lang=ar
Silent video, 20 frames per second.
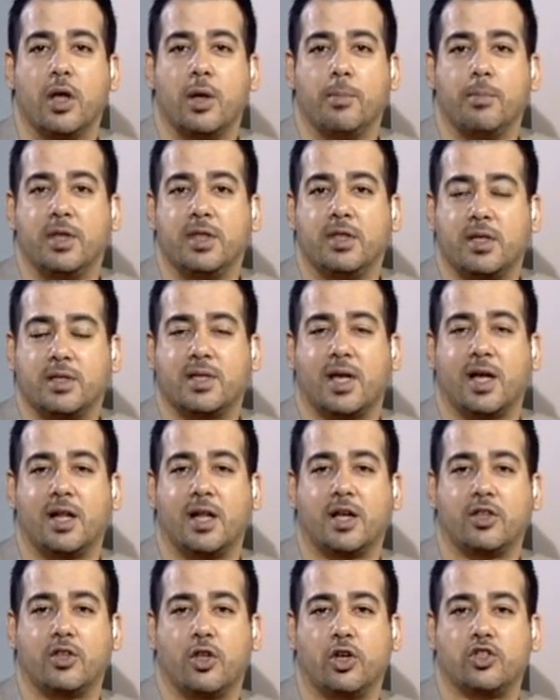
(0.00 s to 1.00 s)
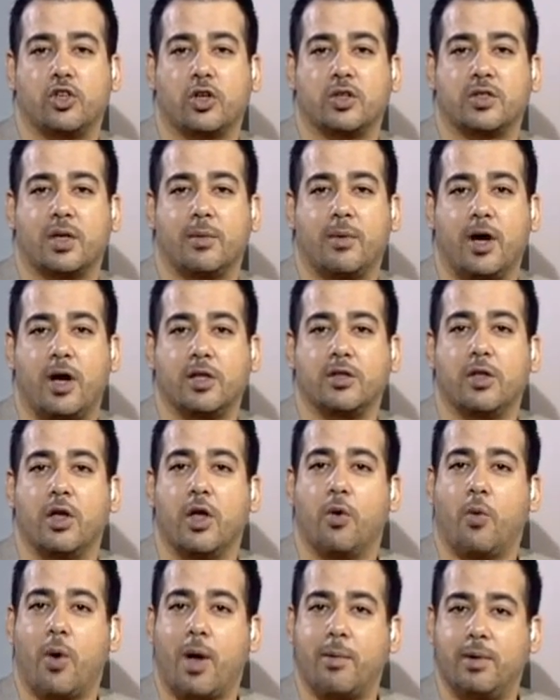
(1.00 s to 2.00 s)
من 9 ل 11 صباحا
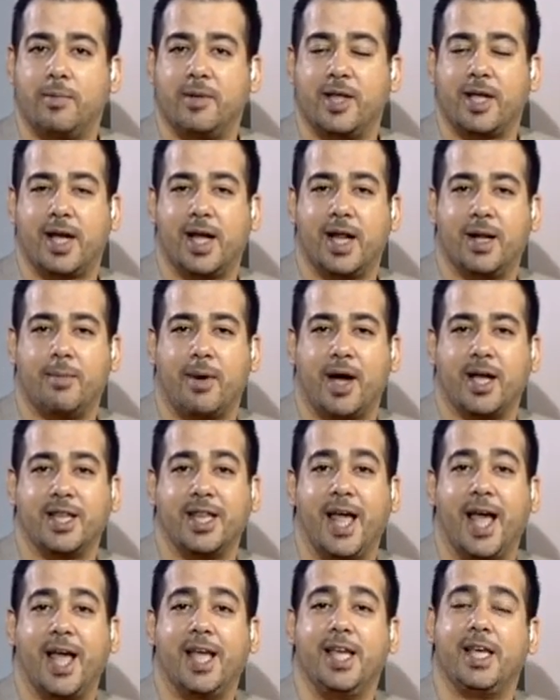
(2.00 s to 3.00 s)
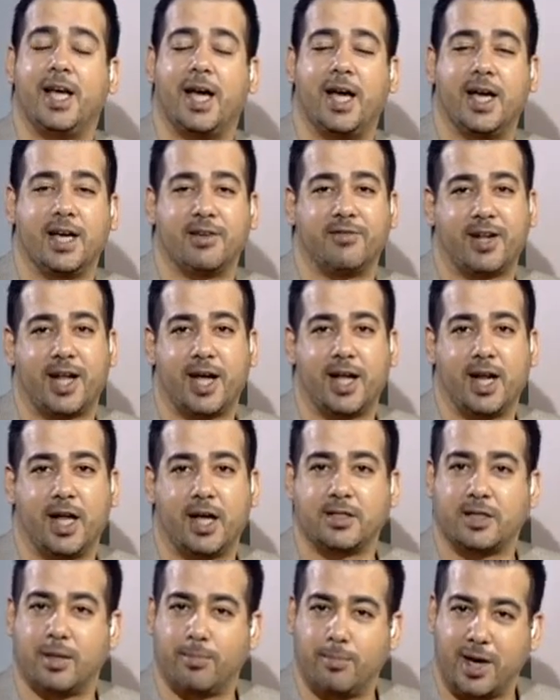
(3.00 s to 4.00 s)
وقبل ما نتكلم عن اي حاجه في الحلقه
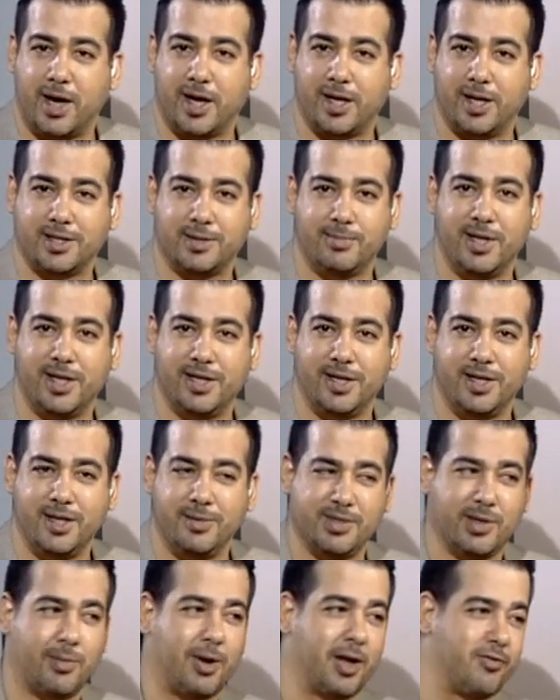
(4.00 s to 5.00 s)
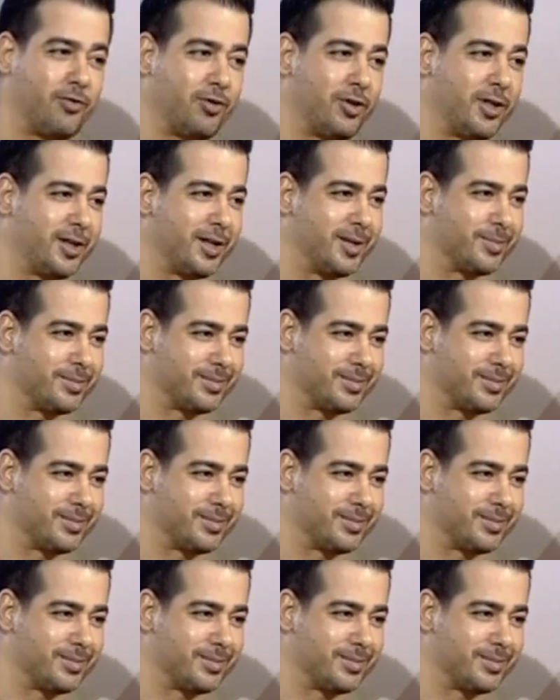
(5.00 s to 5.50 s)
صبح على زميلتي ديم صباح الفل يا ديم